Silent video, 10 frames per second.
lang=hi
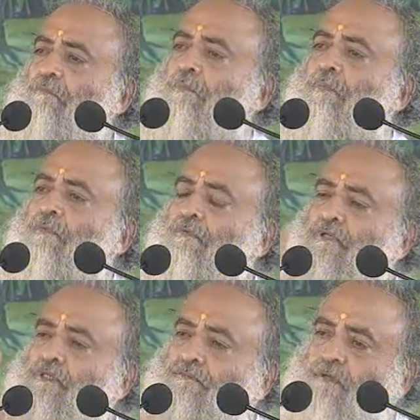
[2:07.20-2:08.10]

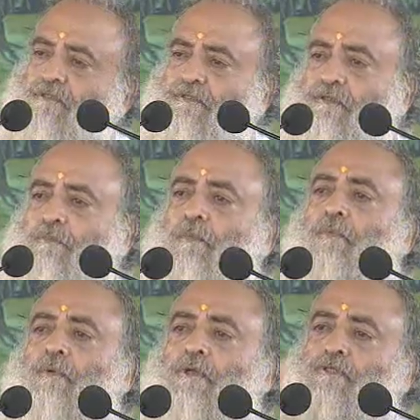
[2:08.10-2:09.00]
पूर्ण स्वस्थ
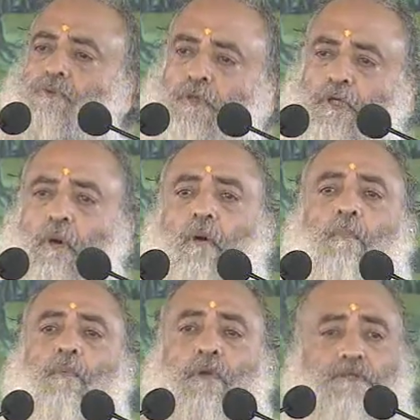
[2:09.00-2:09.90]
पूर्ण सुखी और
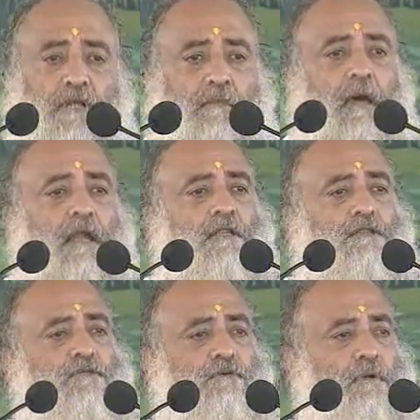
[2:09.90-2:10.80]
पूर्ण
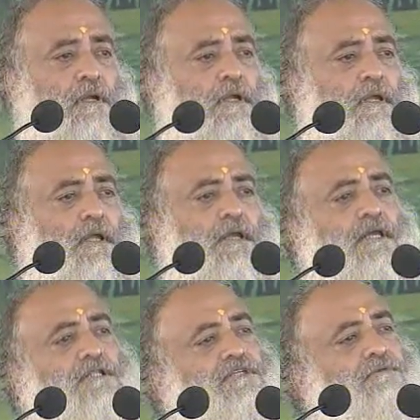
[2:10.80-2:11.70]
सम्मानित जीवन
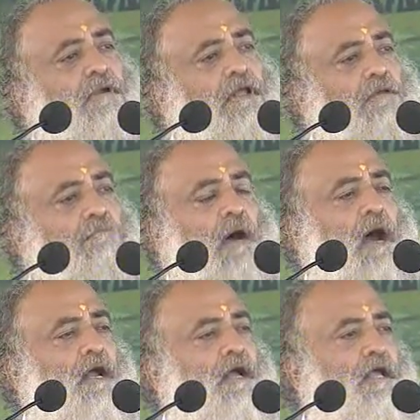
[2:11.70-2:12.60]
ये जीवन की
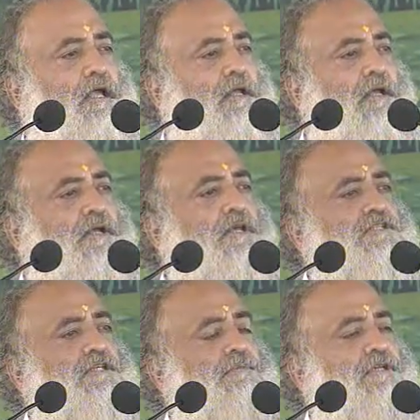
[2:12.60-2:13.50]
मांग है
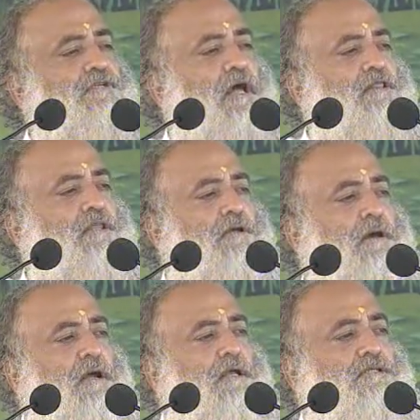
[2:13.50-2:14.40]
किसी भी जाति
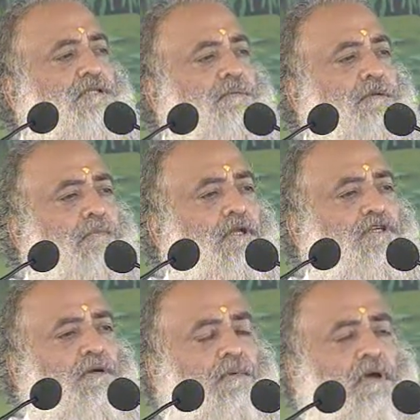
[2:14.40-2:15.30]
का किसी भी
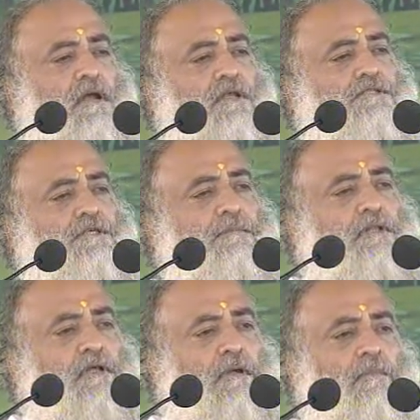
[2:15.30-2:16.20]
मजहब का किसी भी
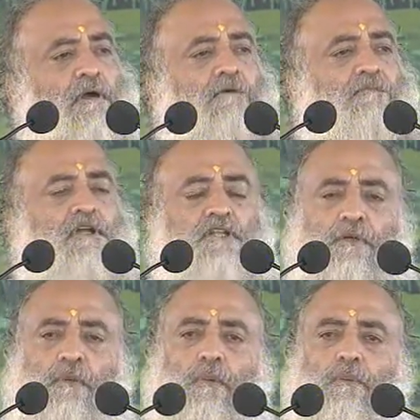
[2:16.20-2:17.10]
धर्म का व्यक्ति हो